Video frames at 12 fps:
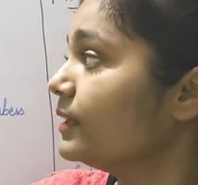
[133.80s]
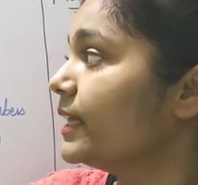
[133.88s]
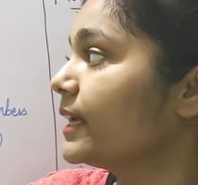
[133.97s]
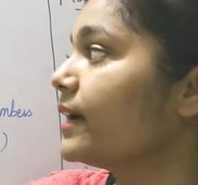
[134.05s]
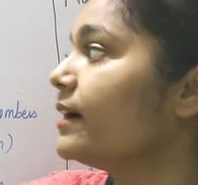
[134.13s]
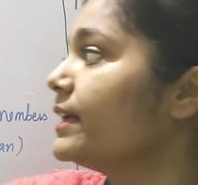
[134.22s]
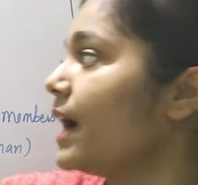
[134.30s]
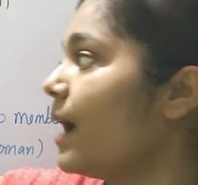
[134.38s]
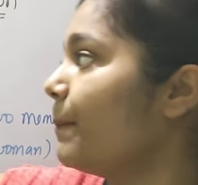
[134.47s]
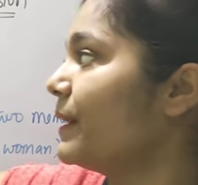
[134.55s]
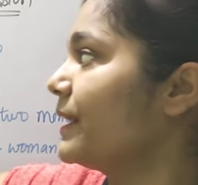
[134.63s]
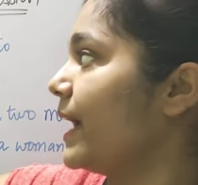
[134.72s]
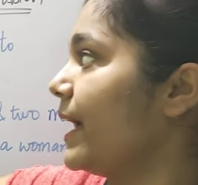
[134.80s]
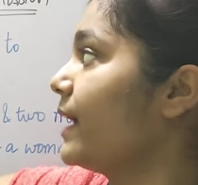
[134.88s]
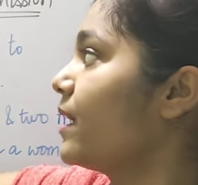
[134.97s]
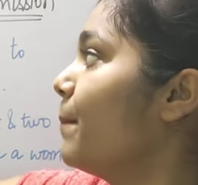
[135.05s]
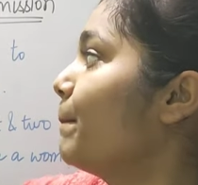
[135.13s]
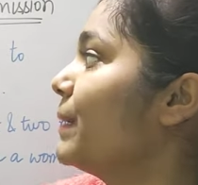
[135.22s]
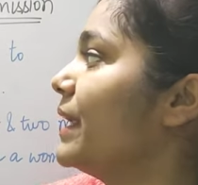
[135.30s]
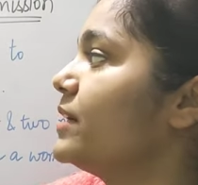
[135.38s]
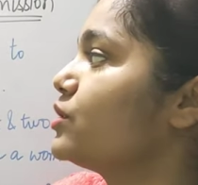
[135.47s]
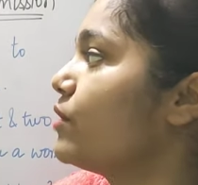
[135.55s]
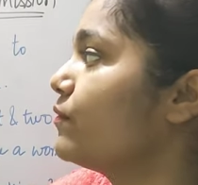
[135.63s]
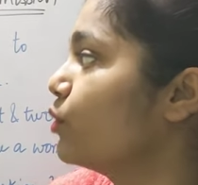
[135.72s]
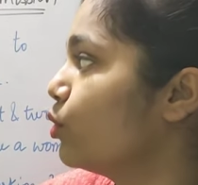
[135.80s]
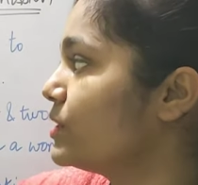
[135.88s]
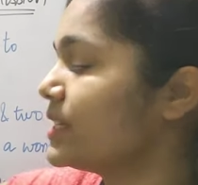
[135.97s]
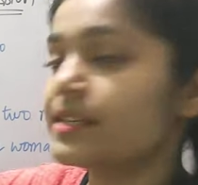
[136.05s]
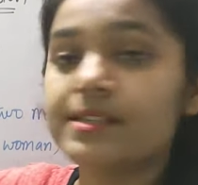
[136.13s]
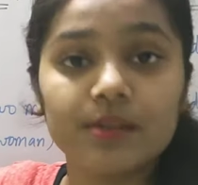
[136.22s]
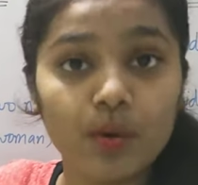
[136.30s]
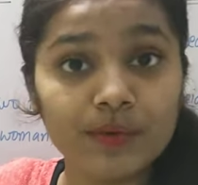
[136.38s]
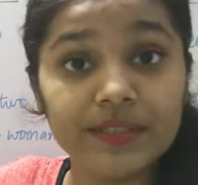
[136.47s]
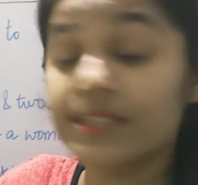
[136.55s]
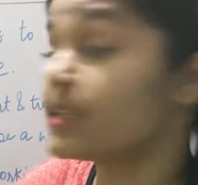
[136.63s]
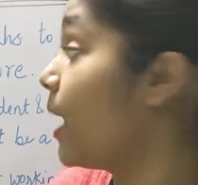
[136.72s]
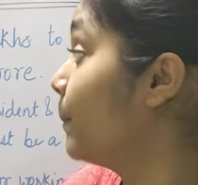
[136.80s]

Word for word: देखिएगा यहाँ पर क्या है कंप्लेंट्स ऑफ गुड्स एंड सर्विसेज